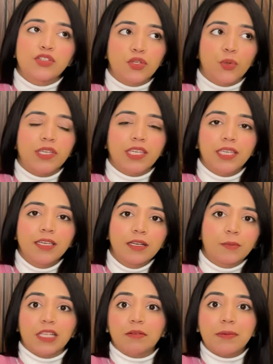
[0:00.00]
जो कि
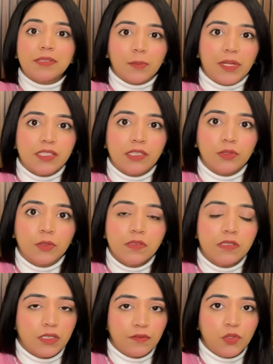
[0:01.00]
मतलब आप समझ सकते हो
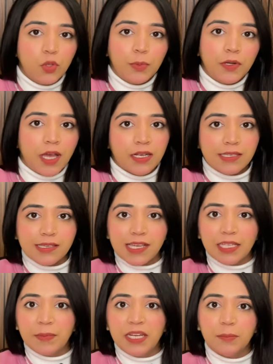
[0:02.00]
सिर्फ दो प्रोडक्ट्स के
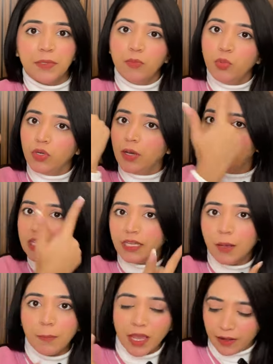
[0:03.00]
साथ मैंने अपना पूरा
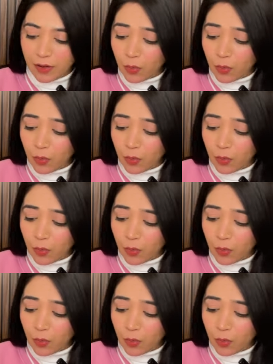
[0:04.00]
मेकअप करा